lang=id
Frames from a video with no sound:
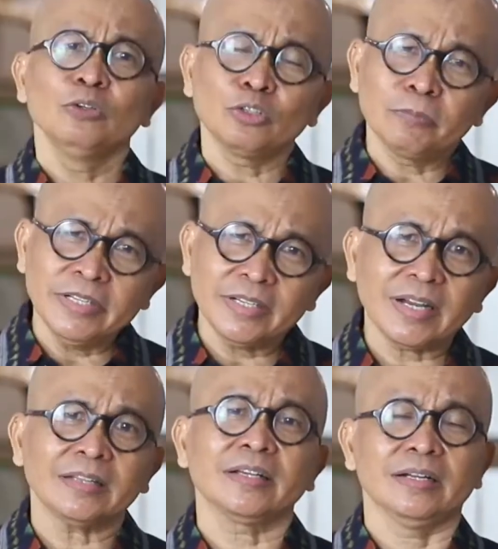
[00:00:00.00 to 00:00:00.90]
untuk
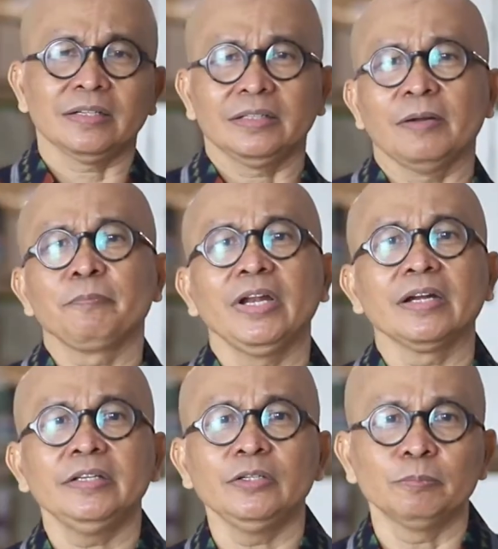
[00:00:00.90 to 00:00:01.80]
meningkatkan
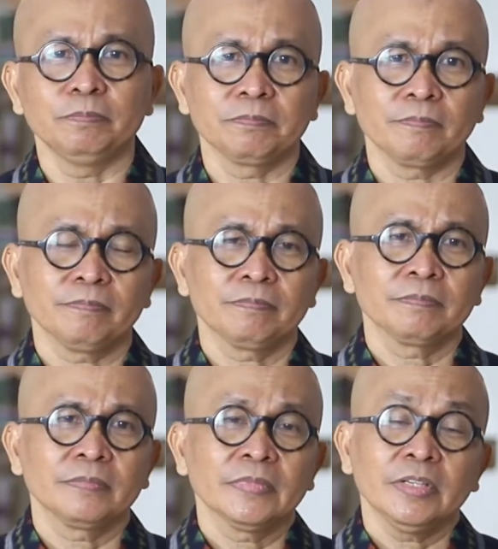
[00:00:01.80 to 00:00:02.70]
keterampilan hidup.
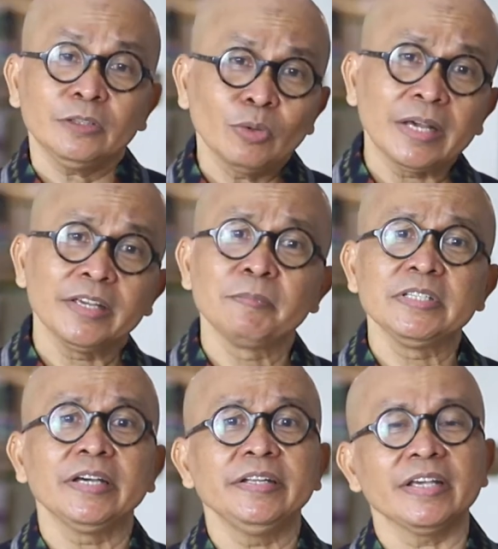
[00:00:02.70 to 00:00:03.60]
Itulah yang
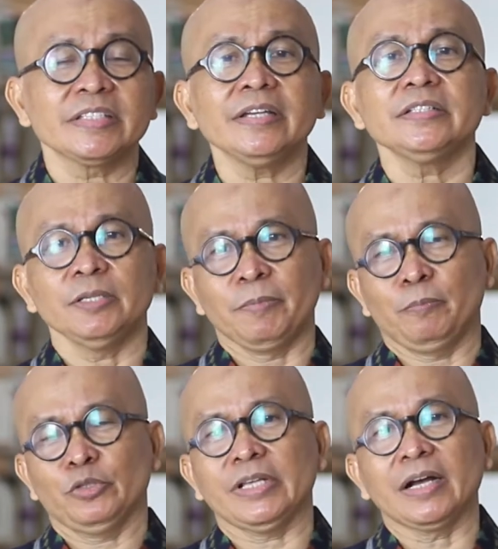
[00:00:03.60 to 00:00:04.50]
menjadi esensi
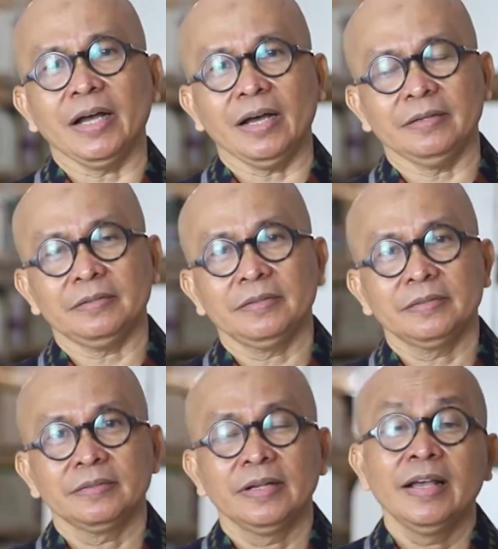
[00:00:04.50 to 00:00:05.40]
perpustakaan.
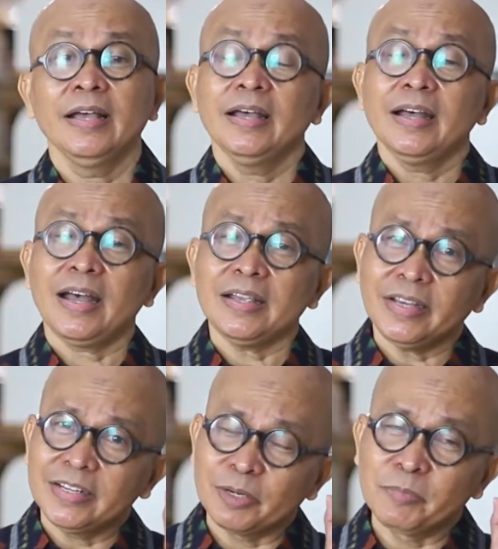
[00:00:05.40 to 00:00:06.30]

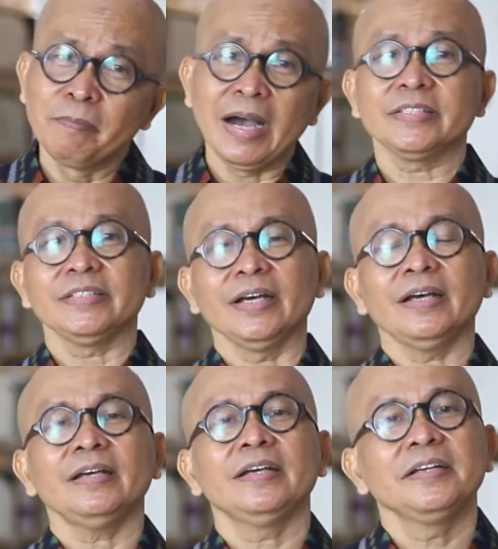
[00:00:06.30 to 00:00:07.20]
Hanya dengan
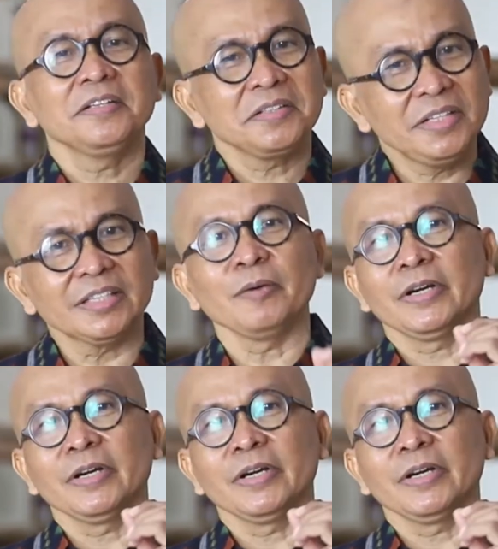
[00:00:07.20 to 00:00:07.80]
membaca, kita